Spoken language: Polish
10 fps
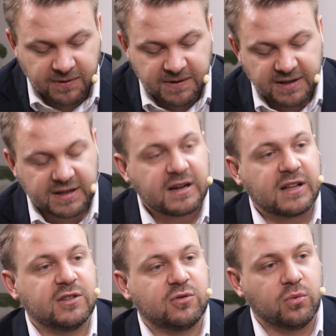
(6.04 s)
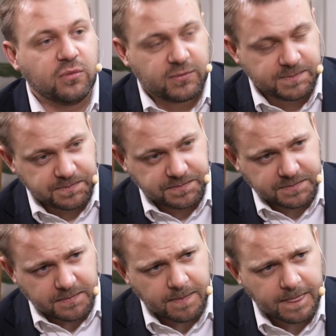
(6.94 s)
uwagę na kilka tytułów,
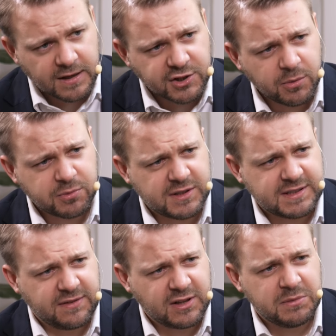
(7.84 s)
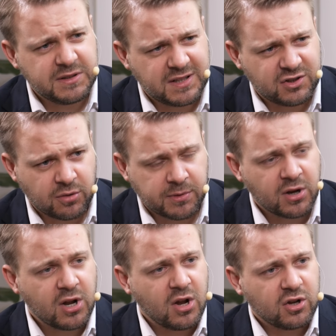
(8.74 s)
gdzie był przedstawiany minister Ziobro.